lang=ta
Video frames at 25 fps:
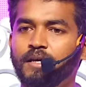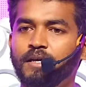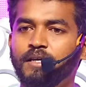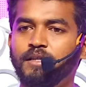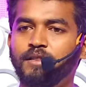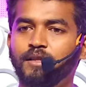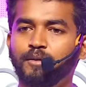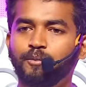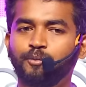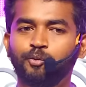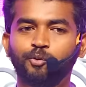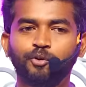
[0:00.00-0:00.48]

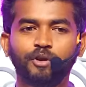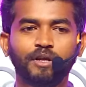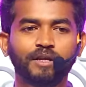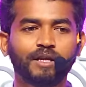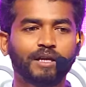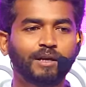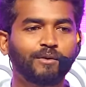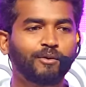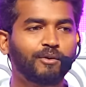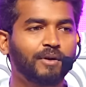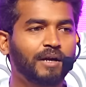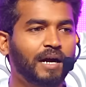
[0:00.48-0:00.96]
இந்த
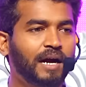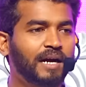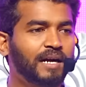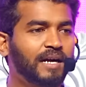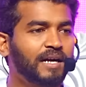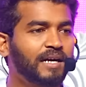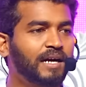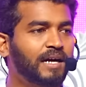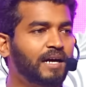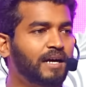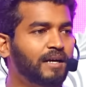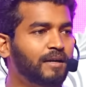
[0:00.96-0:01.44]
புரிதல் ஒரு
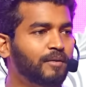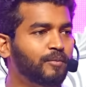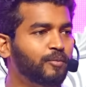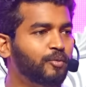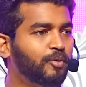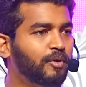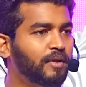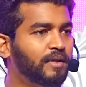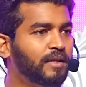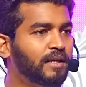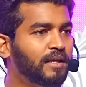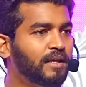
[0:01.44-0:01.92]
அழகான
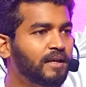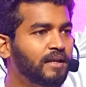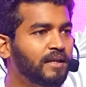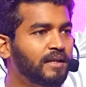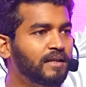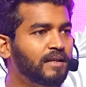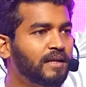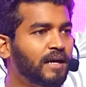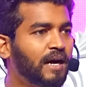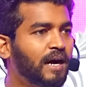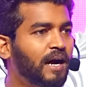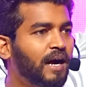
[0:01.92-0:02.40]
புரிதல்
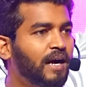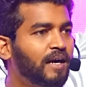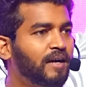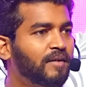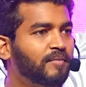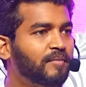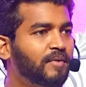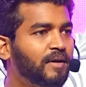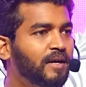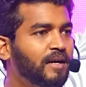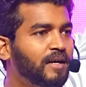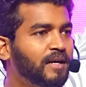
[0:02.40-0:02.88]
இது
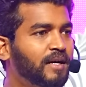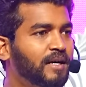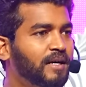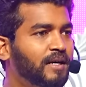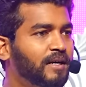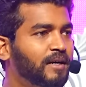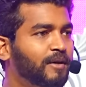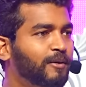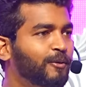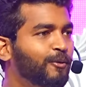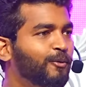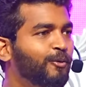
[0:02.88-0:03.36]
ஆழமாக
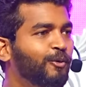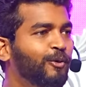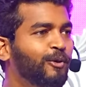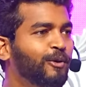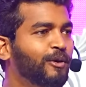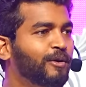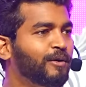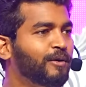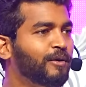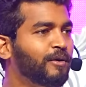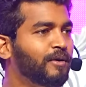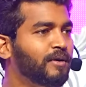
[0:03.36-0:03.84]

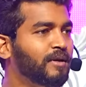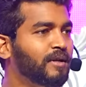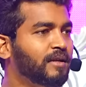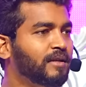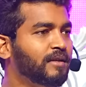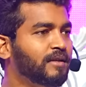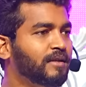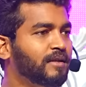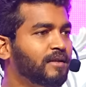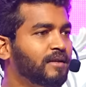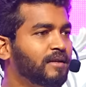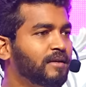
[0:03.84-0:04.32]
உள்ளுக்குள்
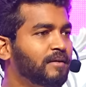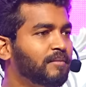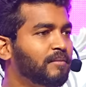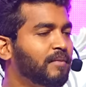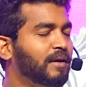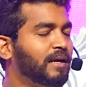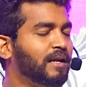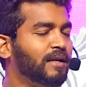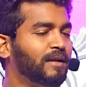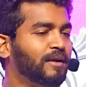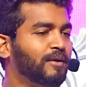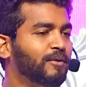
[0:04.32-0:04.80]
இருந்து
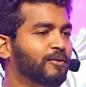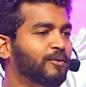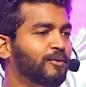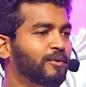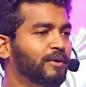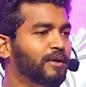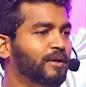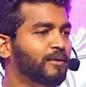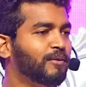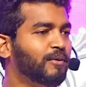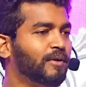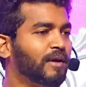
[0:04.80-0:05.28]

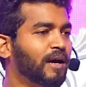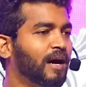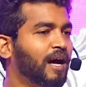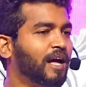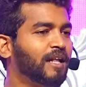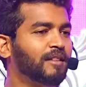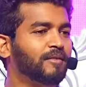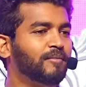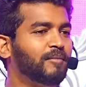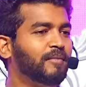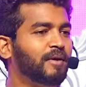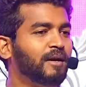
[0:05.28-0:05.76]
மலரக்கூடிய ஒரு
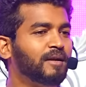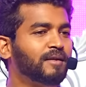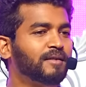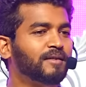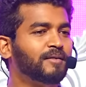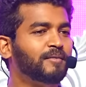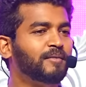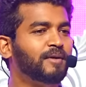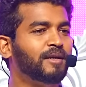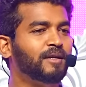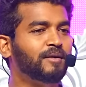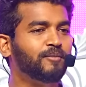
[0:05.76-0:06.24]

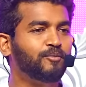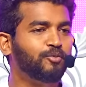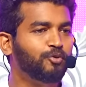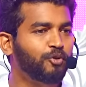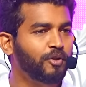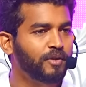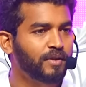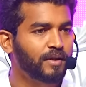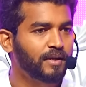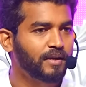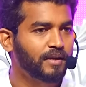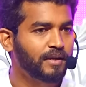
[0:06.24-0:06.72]
ஆத்மார்த்தமான
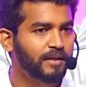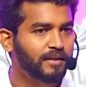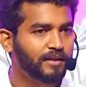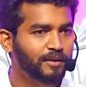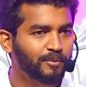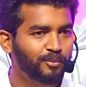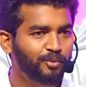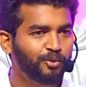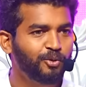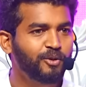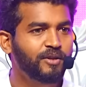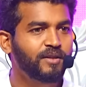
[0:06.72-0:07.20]
புரிதல் இந்த
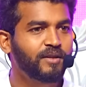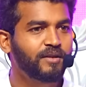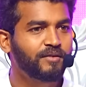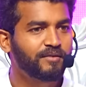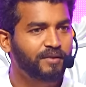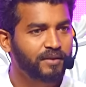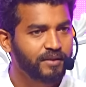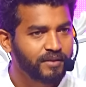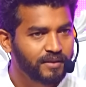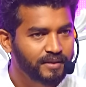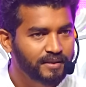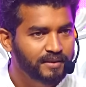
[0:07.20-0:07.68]
புரிதல்
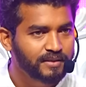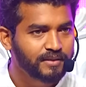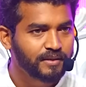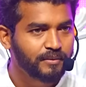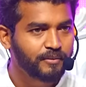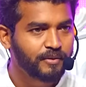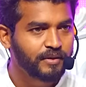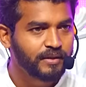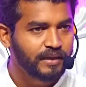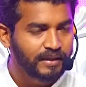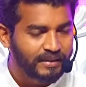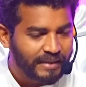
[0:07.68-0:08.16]
வந்துருச்சு
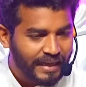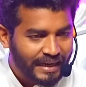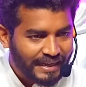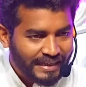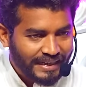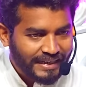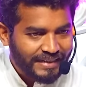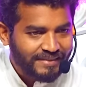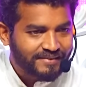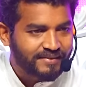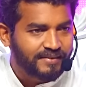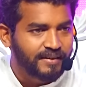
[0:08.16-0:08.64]
அப்படின்னா இந்த
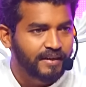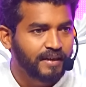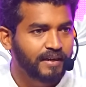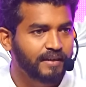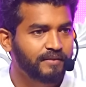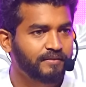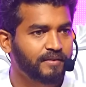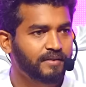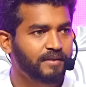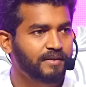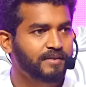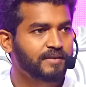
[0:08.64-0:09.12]

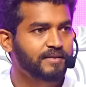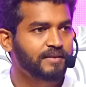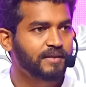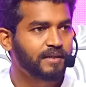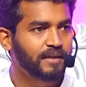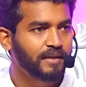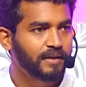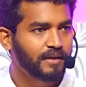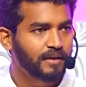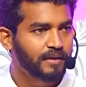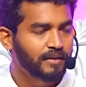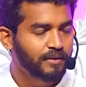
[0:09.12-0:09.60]
அண்டர்ஸ்டாண்டிங்
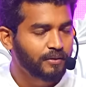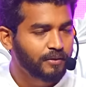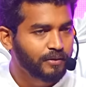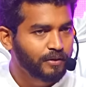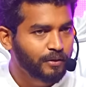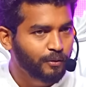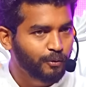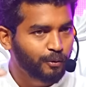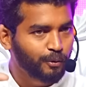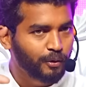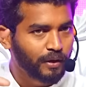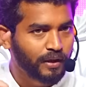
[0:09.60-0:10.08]
வந்துருச்சுன்னா
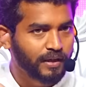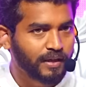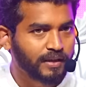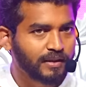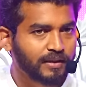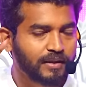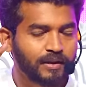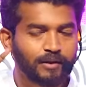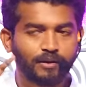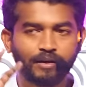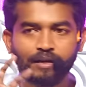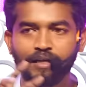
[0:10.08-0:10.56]
இந்த
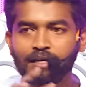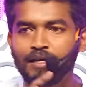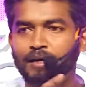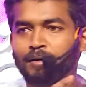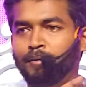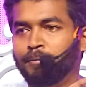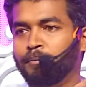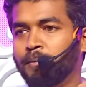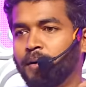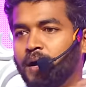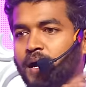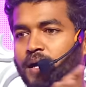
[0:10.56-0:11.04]
உலகத்தை
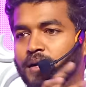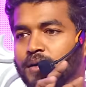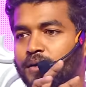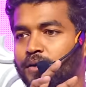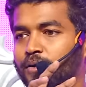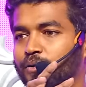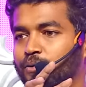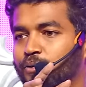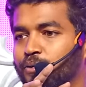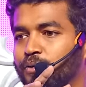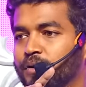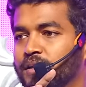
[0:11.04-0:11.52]
நீங்கள்
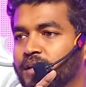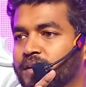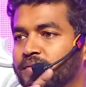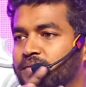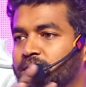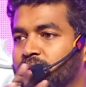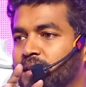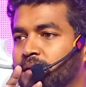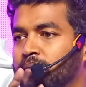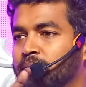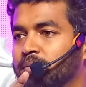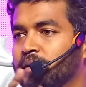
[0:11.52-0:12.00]
பார்க்கக்கூடிய
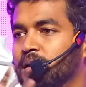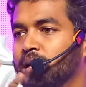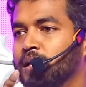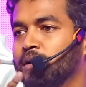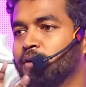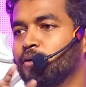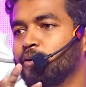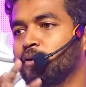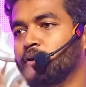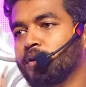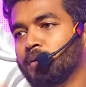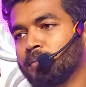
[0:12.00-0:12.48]
விதம்
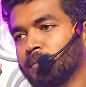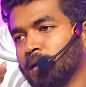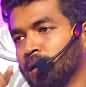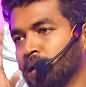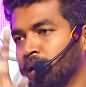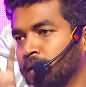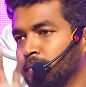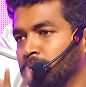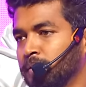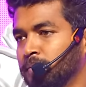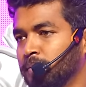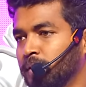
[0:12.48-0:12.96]
கண்ணோட்டம்
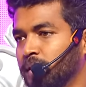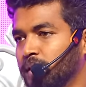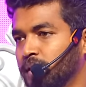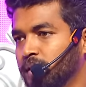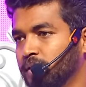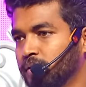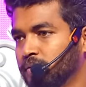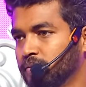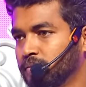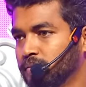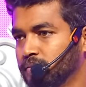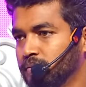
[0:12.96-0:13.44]
எல்லாமே
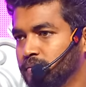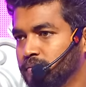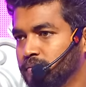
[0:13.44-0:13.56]
மாறிடும்